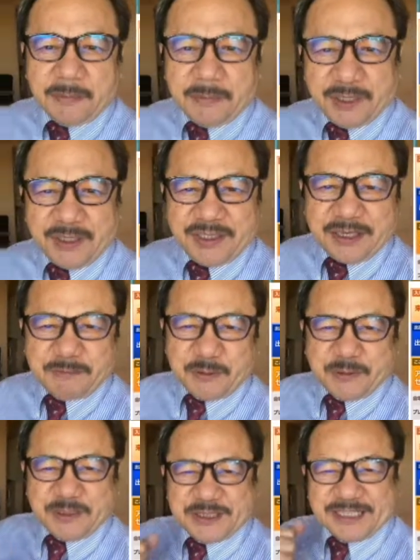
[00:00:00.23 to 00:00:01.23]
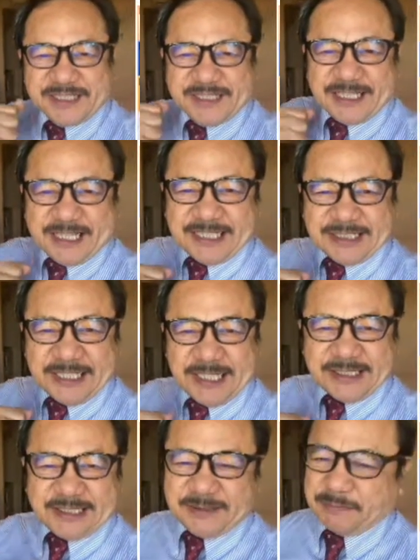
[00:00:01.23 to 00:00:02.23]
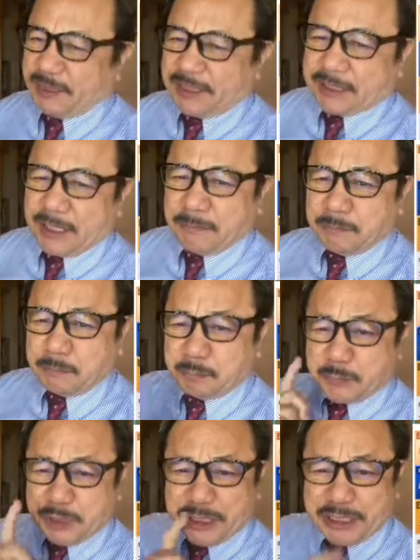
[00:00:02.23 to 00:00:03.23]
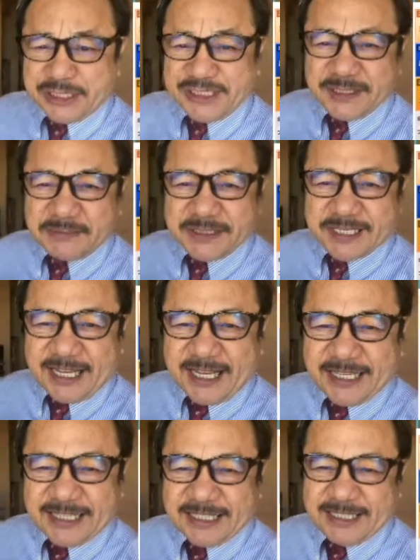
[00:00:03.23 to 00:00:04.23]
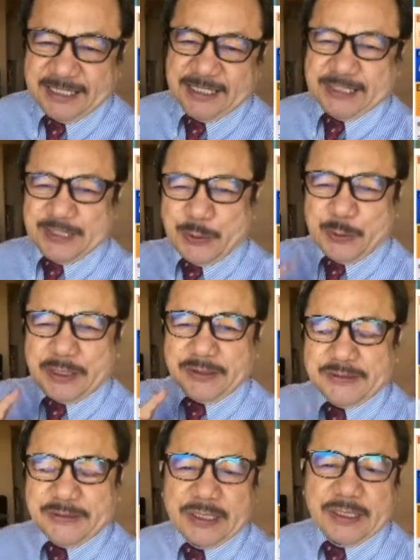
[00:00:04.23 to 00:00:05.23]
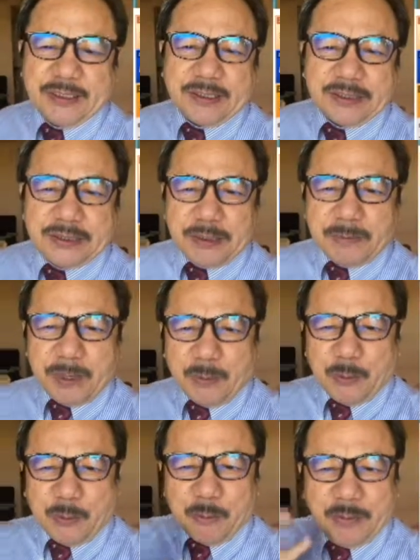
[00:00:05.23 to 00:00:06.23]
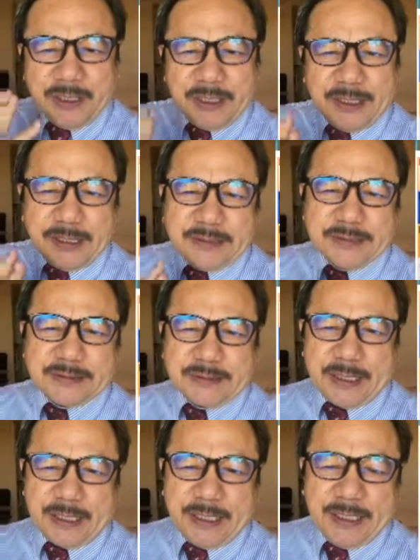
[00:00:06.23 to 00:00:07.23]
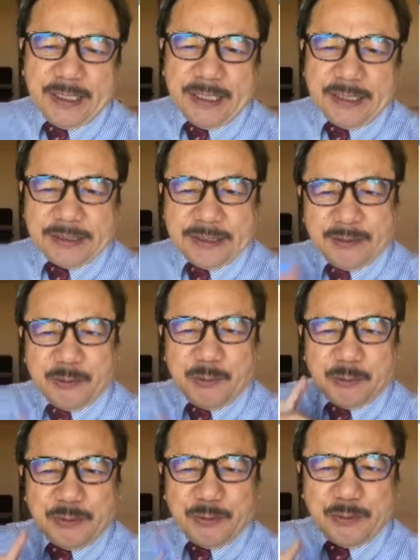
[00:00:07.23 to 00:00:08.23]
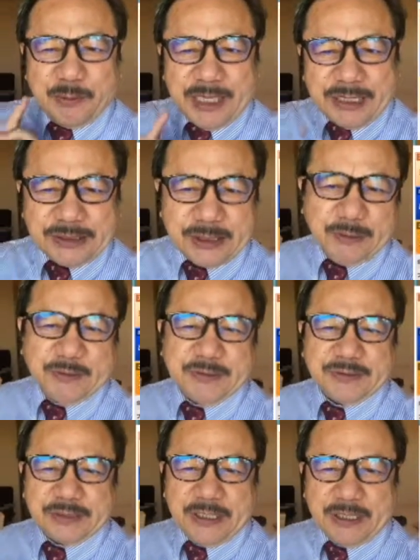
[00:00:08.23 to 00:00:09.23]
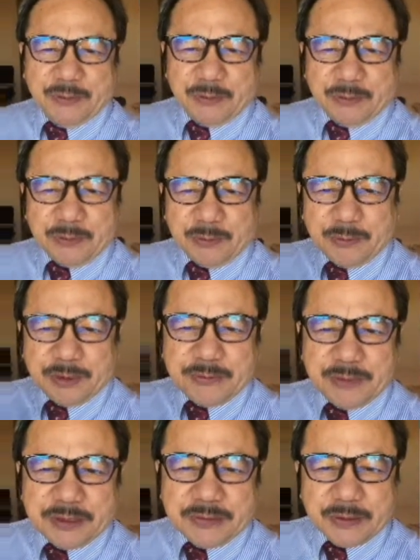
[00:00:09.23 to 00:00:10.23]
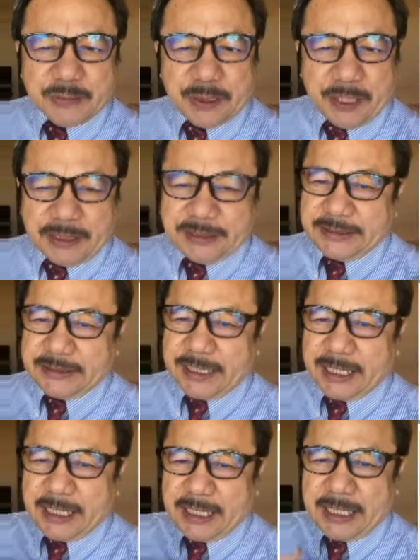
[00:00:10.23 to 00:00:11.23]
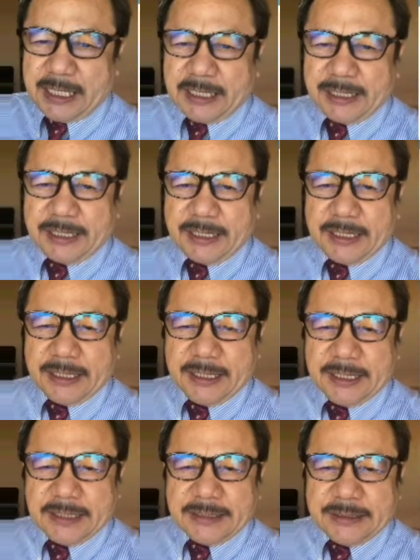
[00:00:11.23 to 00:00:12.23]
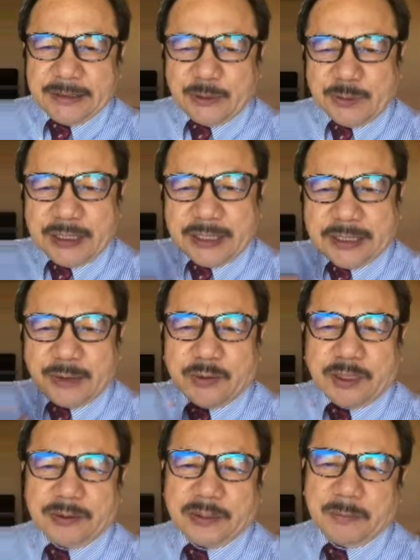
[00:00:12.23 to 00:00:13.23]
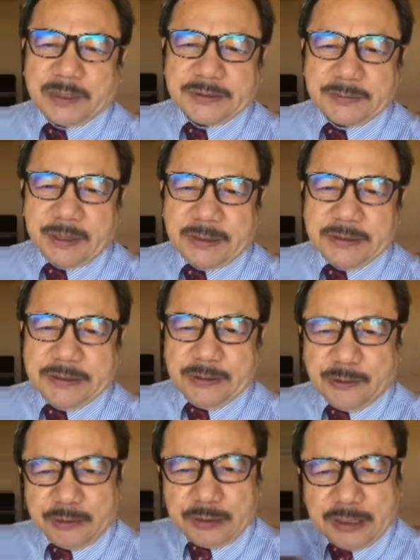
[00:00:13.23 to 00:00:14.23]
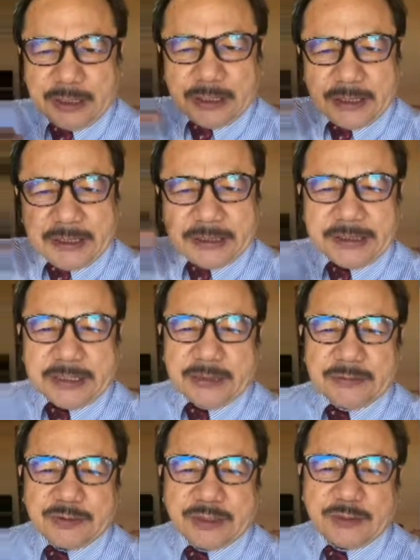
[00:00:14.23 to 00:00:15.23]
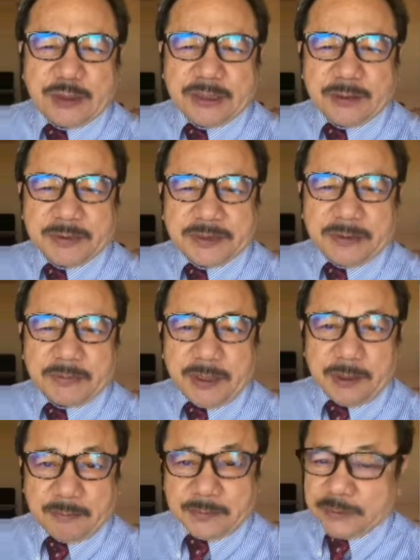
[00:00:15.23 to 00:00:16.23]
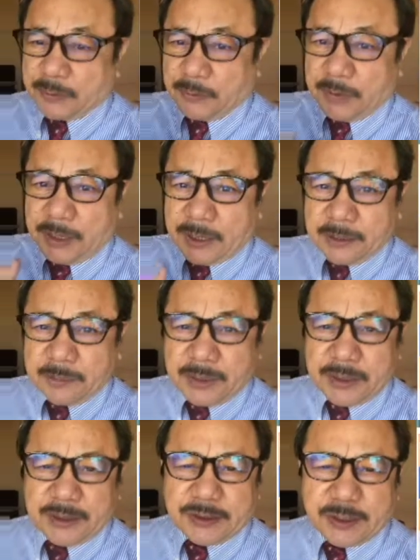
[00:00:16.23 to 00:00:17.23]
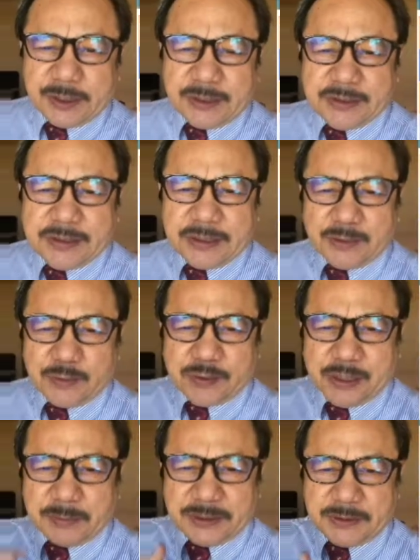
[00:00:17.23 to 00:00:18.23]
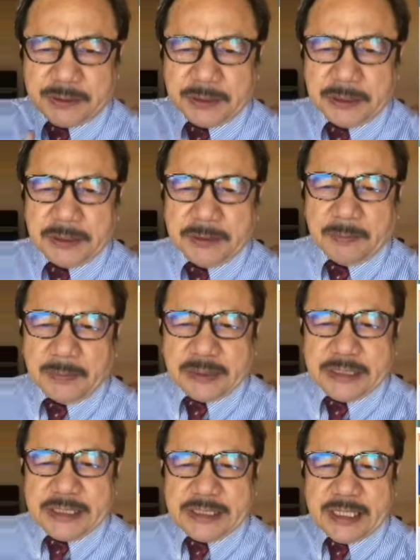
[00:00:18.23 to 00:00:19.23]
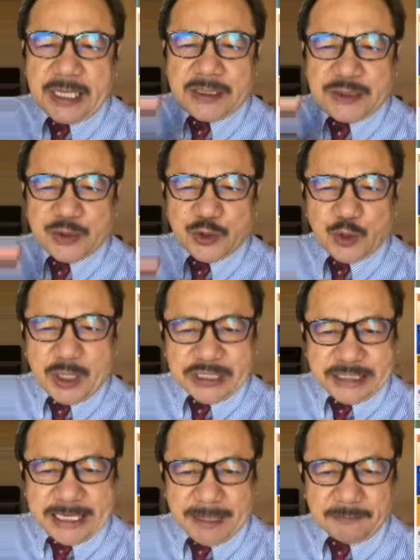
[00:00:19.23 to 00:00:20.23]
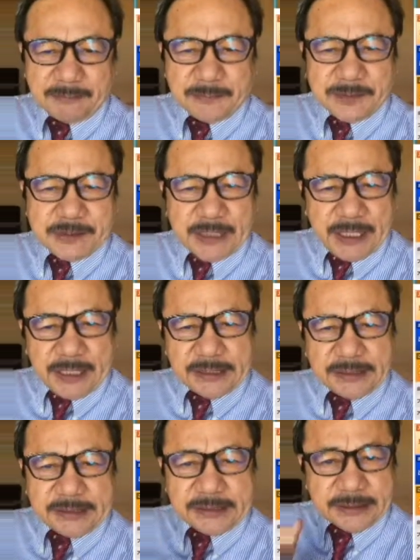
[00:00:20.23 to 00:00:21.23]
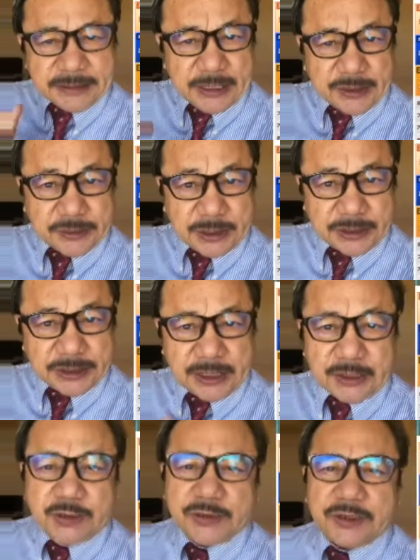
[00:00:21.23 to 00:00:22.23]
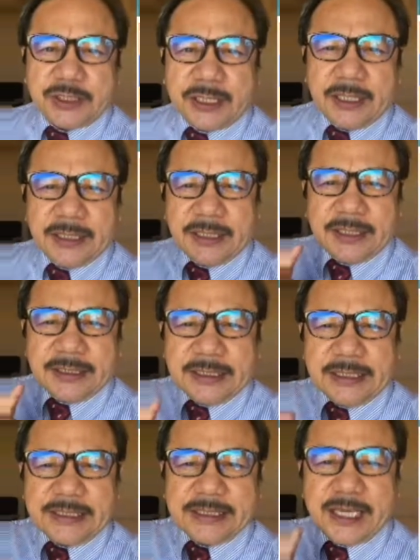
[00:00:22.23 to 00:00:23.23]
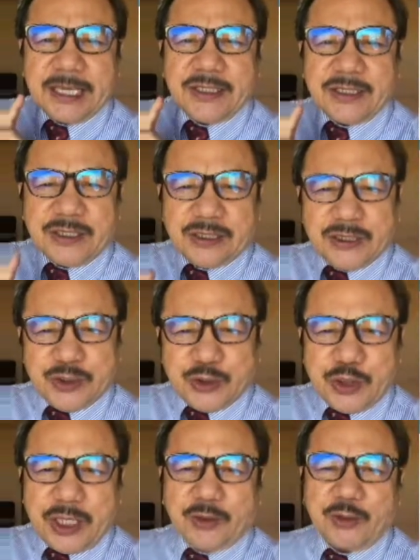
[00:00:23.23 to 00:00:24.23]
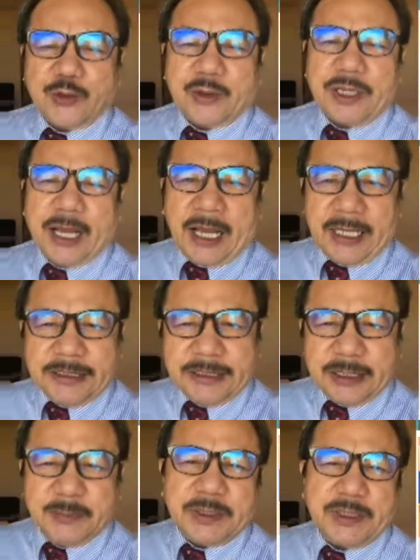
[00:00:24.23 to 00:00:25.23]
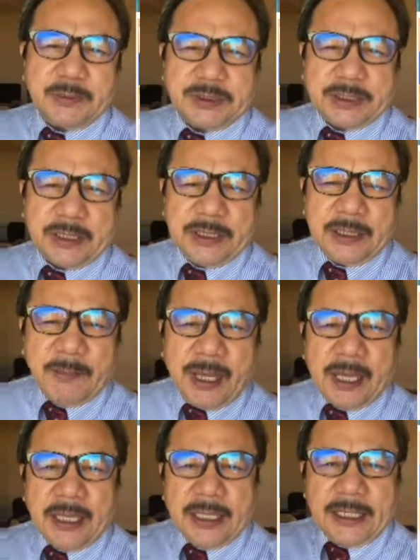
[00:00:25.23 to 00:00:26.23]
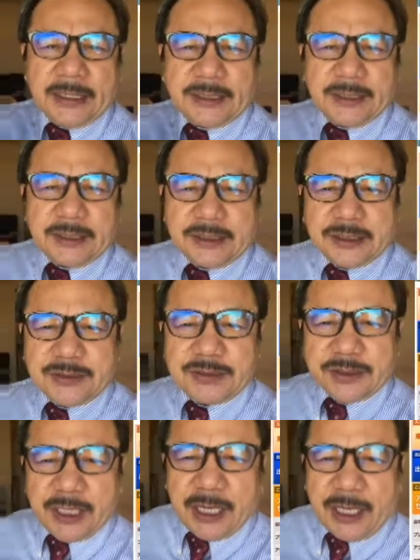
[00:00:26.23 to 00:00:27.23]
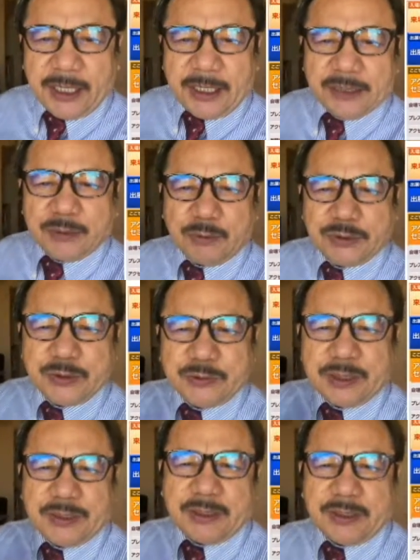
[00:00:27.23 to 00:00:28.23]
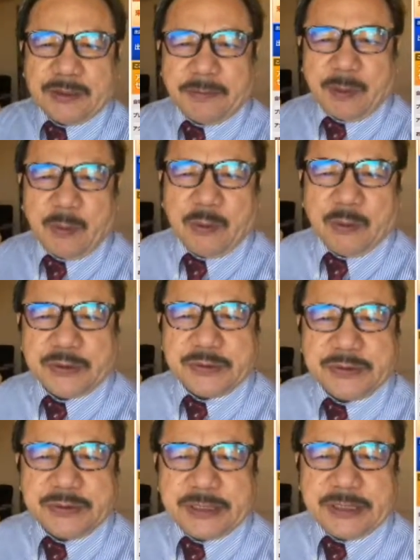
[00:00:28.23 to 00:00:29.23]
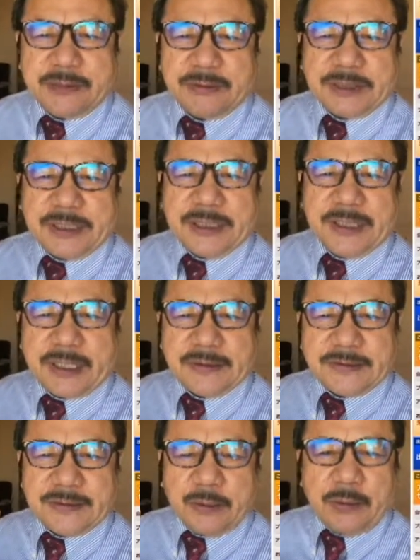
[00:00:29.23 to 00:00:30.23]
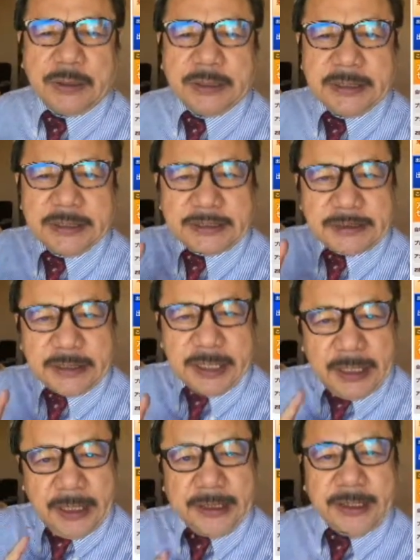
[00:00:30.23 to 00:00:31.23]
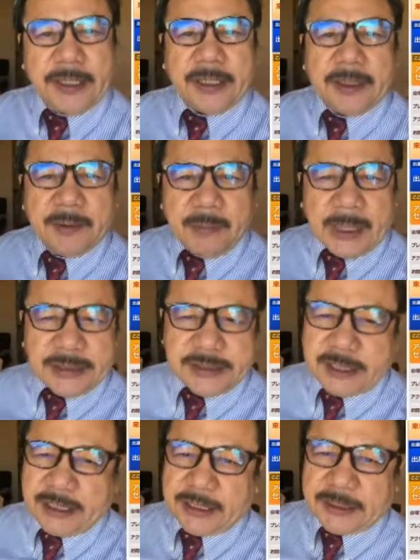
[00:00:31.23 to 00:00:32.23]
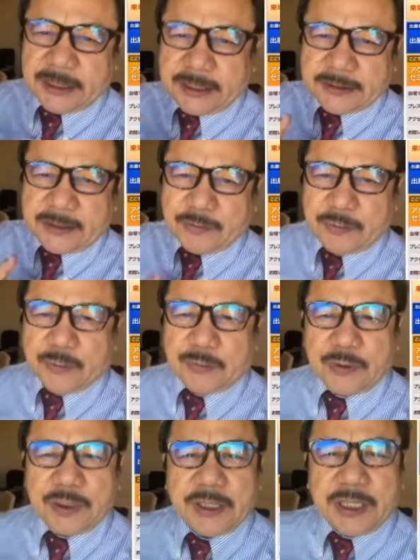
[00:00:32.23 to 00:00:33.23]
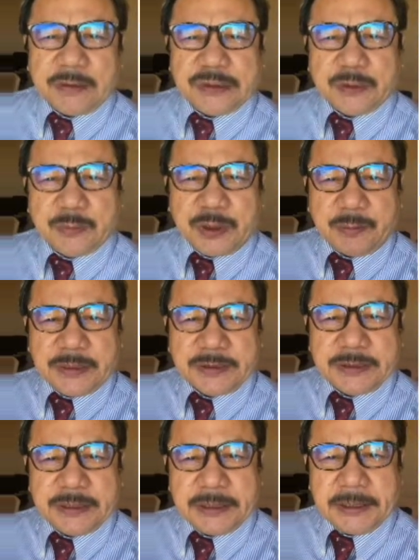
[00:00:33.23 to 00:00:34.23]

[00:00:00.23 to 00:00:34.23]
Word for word: メディアプロデュース竹下です皆さんチャレンジしてますかそうなんですね竹下今この3日間ですね昨日今日明日とですね東京の方にいるんですけどねいやーねいろんな方と会っています今いろんなジャンルの人たちと会ってますけどねその中で見えてきた年数が一つあります、まあ、2018年ですね2018年そして2020年というのがねはっきり見えてきましたまあ、えー、竹下塾にねハイライトご指導を受けてる方はもうこの数字はよく聞いてたんですけどさらにね間違いがなかったということに確信を持てます